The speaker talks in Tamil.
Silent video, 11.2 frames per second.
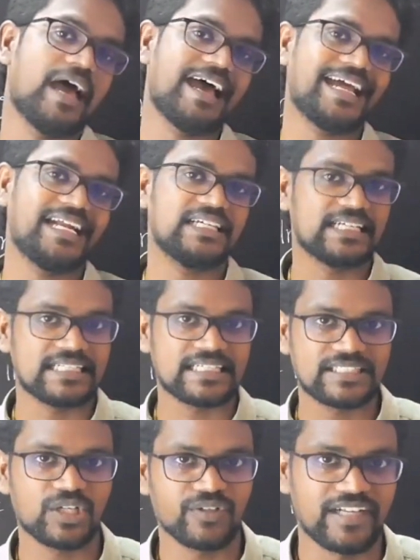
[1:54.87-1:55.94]
பேட்
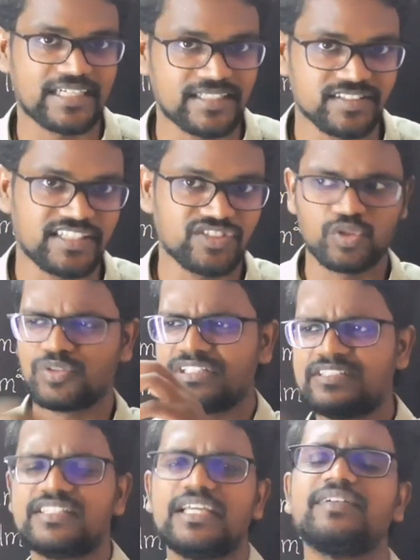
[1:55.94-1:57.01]
கண்டக்டர் ஆஃப் எலக்ட்ரிசிட்டி ஸோ
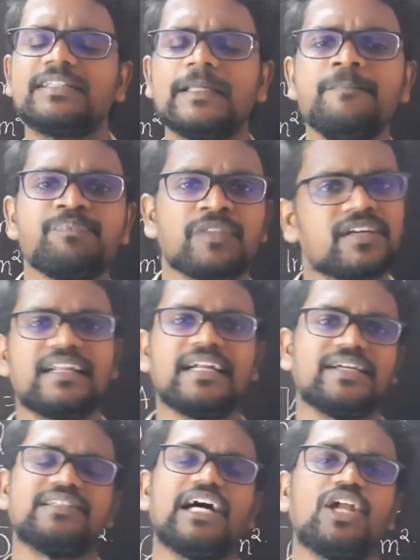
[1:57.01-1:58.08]
ஈஸியாக வந்து
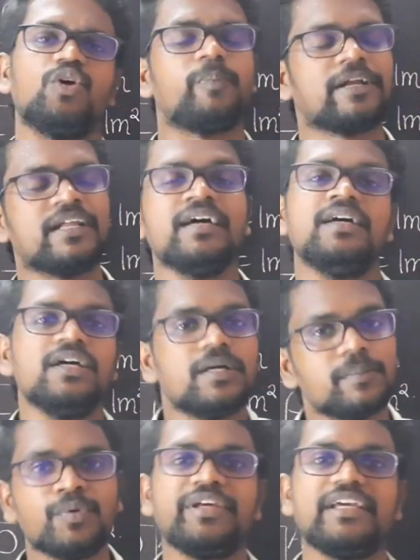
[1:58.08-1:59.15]
கரண்ட்டை வந்து அலோவ் பண்ண
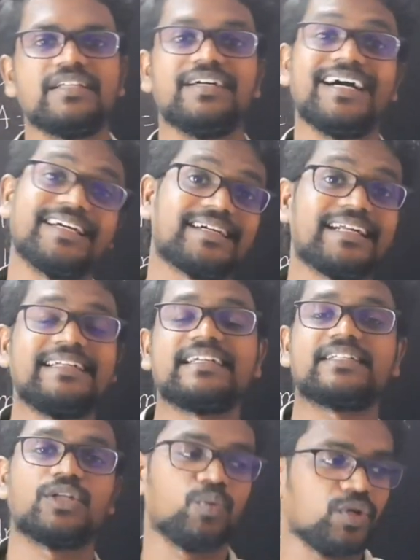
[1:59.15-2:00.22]
முடியாது ஆனால்
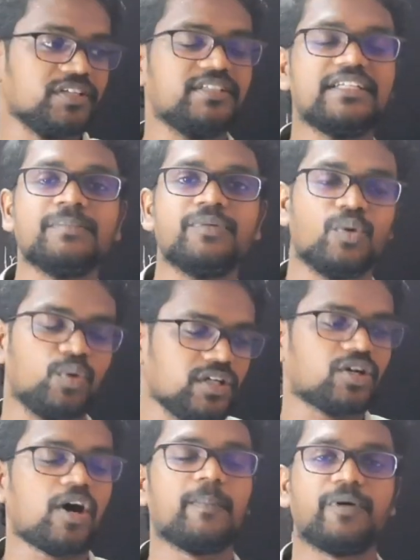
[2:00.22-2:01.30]
கண்டக்டர் ஒரு இரும்பு ஒரு
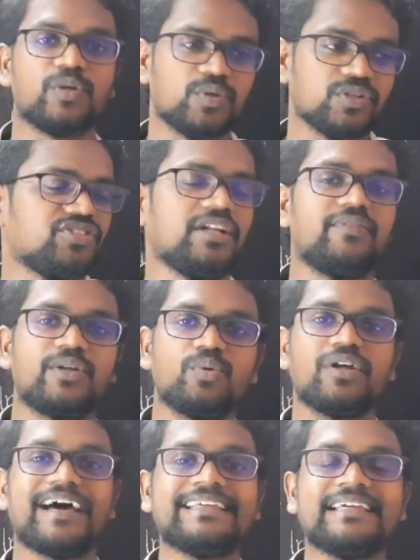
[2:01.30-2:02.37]
காப்பர் சில்வர்
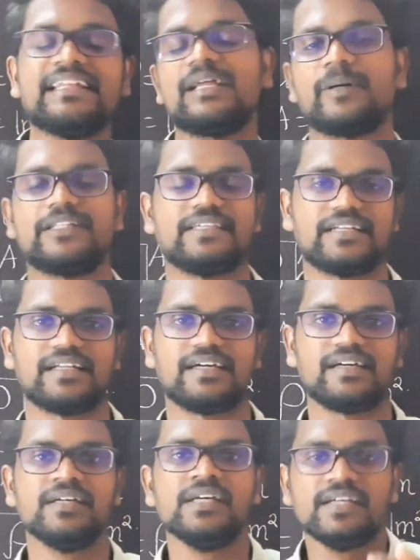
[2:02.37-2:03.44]
ஒரு அயனில் பார்த்தீங்கன்னா
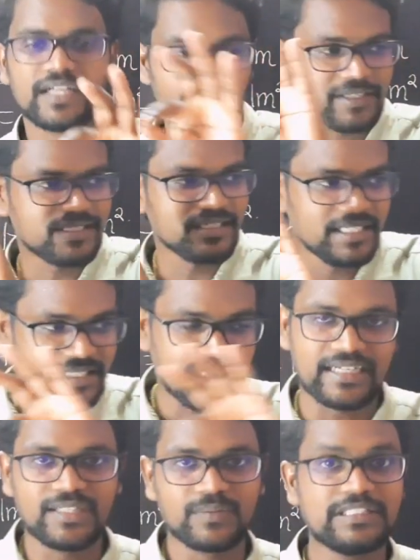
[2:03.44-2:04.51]
நமக்கு
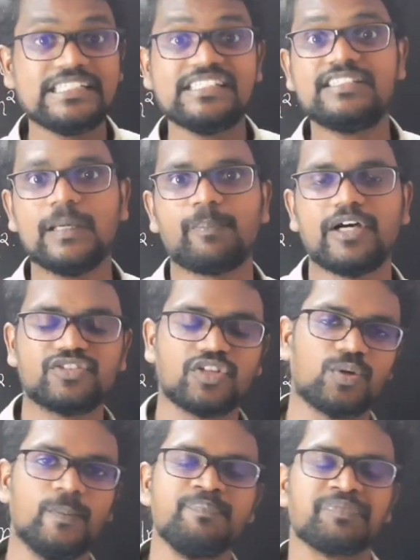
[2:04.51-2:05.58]
கரண்ட் வந்து ஈஸியாக பாஸ்
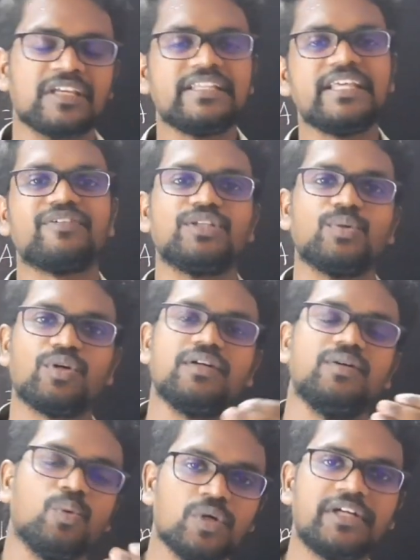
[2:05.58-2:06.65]
ஆகும் இதே வந்து ஒரு
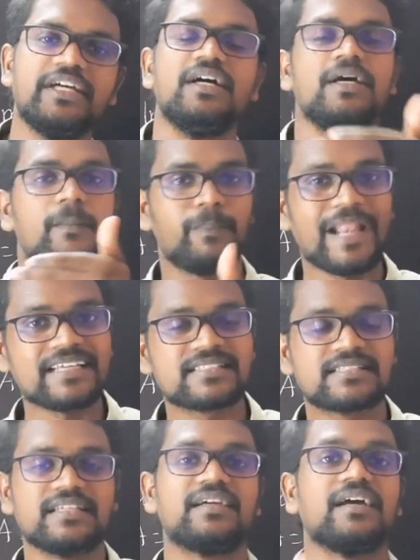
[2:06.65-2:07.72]
வுட்
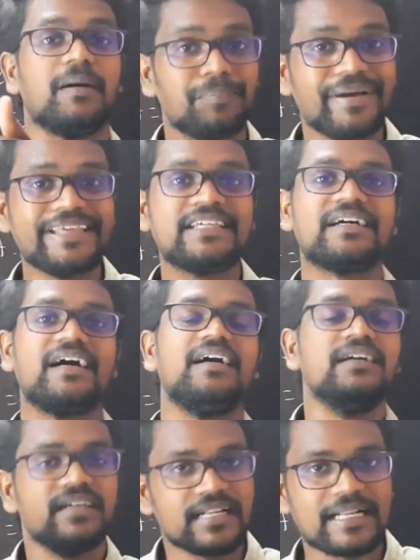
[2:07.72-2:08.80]
பிளாஸ்டிக் மைக்கா
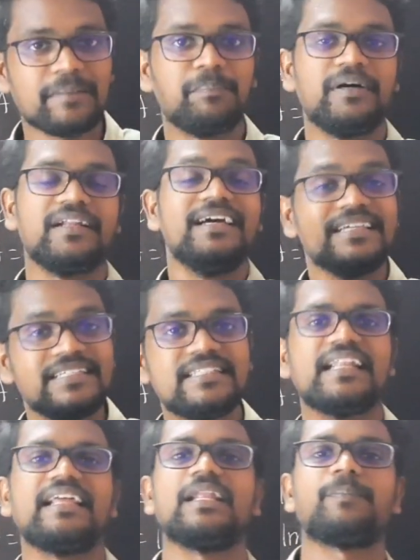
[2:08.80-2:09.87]
ரப்பர்
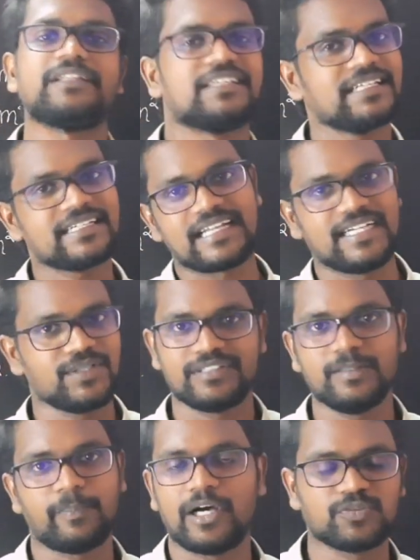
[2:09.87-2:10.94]
இதிலெல்லாம் பார்த்தீங்கன்னா கரண்ட்
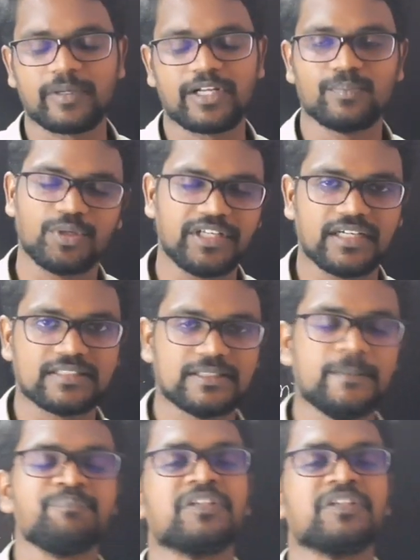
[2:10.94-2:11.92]
வந்து பாஸ் பண்ண முடியாது